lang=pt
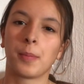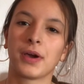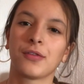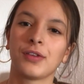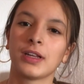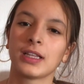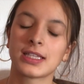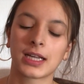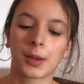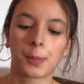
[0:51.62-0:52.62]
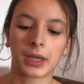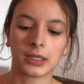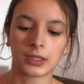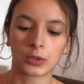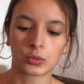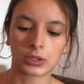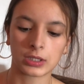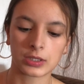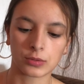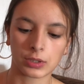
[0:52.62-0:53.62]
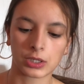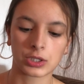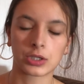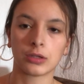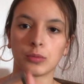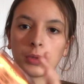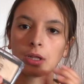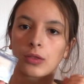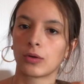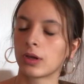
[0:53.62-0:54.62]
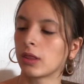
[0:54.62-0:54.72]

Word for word: Para finalizar a pele, eu utilizo este iluminador